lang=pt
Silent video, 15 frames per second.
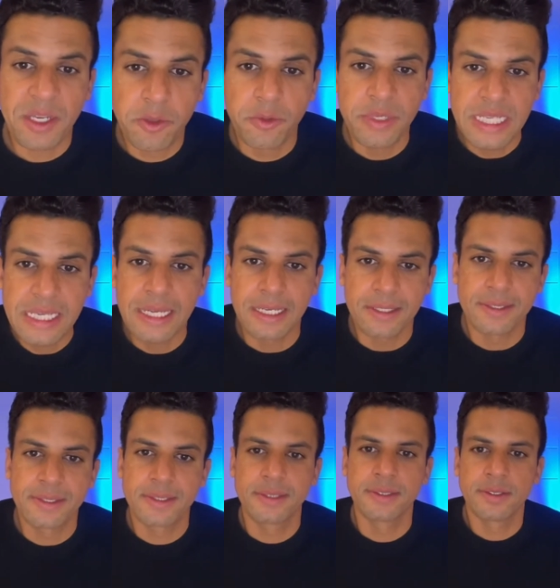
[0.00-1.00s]

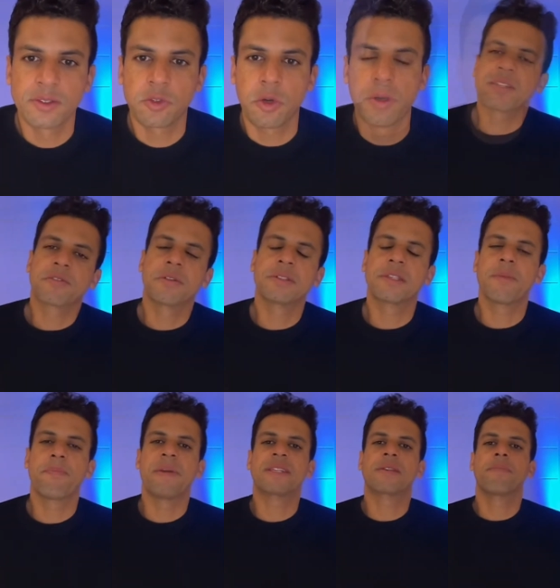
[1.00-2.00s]
picuinhas. Mas quando
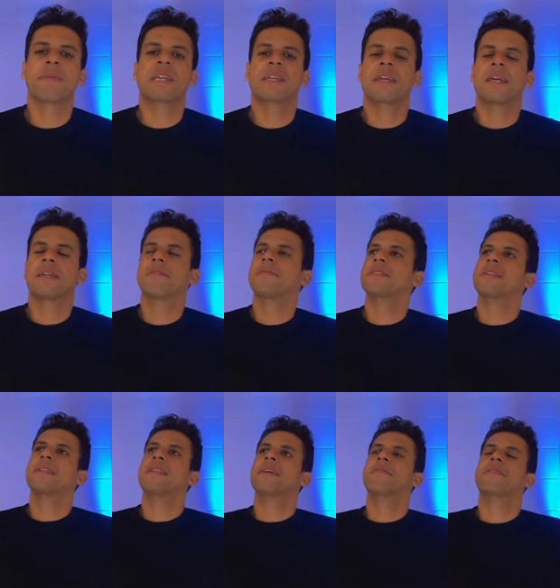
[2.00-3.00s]
você pensa pequeno,
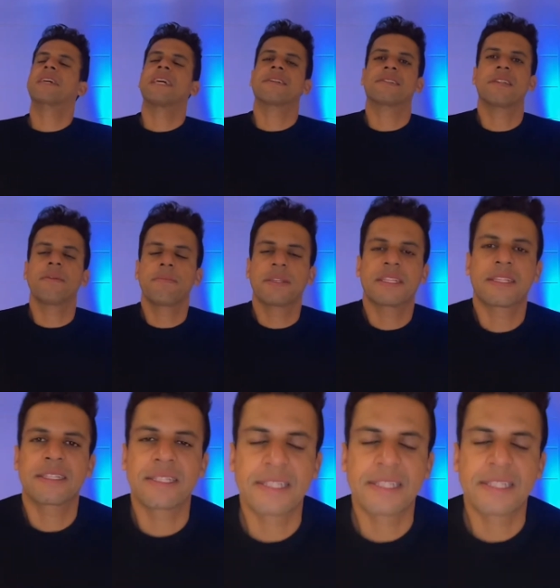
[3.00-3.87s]
você tem que ficar sempre